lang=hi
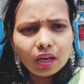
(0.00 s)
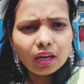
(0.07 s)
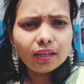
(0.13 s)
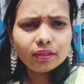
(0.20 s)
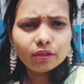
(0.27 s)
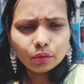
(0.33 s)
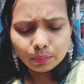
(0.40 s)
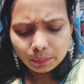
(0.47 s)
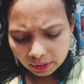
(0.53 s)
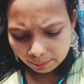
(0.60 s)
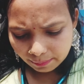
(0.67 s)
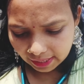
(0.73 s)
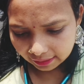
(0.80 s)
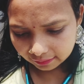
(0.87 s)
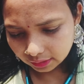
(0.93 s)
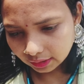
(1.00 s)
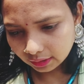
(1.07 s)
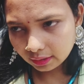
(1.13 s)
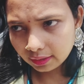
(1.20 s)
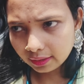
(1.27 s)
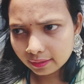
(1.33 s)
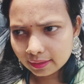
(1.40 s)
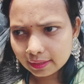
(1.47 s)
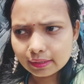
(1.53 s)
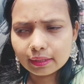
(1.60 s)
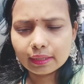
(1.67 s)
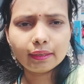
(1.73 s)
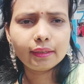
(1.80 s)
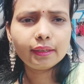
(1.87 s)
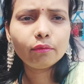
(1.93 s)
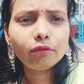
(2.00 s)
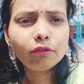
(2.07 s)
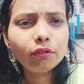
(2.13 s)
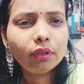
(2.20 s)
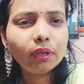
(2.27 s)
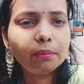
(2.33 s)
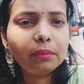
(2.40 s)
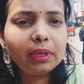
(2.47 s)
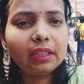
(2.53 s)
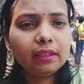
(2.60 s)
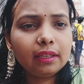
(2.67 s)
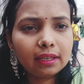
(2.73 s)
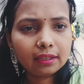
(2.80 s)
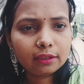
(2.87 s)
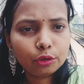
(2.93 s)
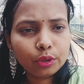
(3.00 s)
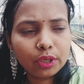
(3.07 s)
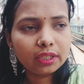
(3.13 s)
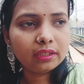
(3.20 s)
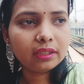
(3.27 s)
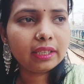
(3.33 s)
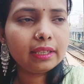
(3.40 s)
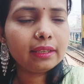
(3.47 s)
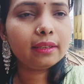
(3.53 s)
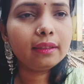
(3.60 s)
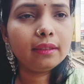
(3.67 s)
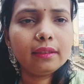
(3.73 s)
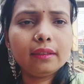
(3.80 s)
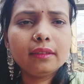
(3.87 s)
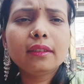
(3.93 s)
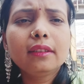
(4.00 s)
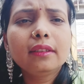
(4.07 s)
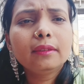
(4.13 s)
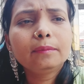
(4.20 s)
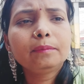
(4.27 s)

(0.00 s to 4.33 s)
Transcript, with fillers: और जो मेरा बैग था लगेज था वो हम अंदर रख चुके हैं ट्रेन के अंदर